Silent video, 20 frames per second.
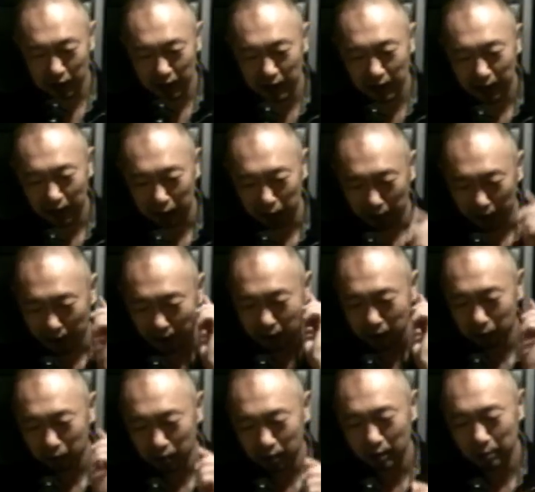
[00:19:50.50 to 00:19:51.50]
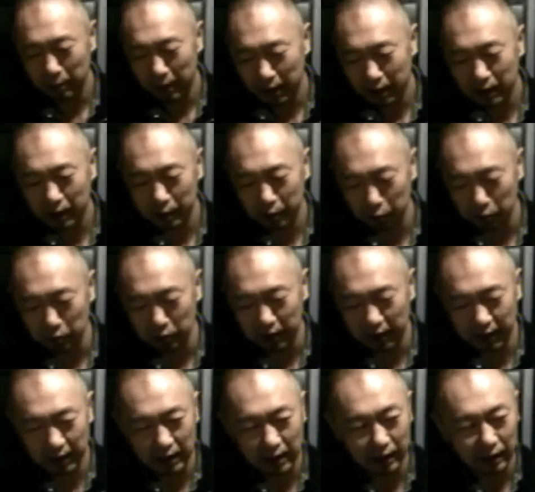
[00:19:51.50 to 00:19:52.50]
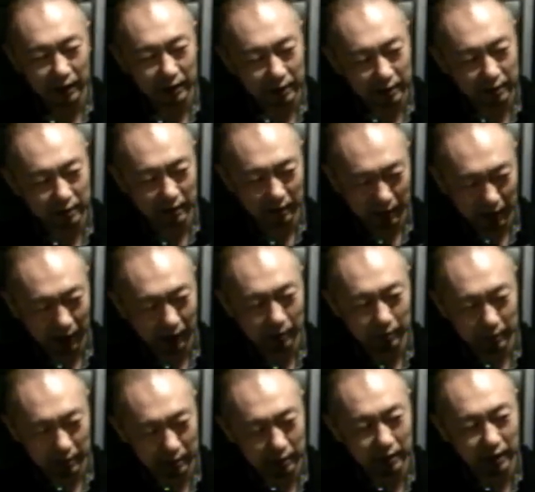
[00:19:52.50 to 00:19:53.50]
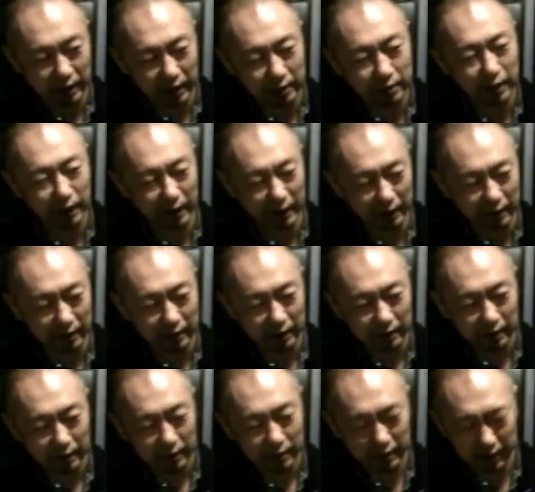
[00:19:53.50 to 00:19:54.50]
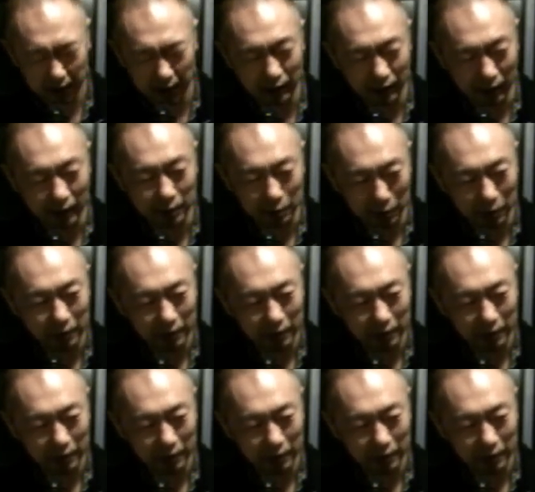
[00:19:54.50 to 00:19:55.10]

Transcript: ながらこうヘッドホンで前川清を聴きながら作ってたぐらい好きなんだと。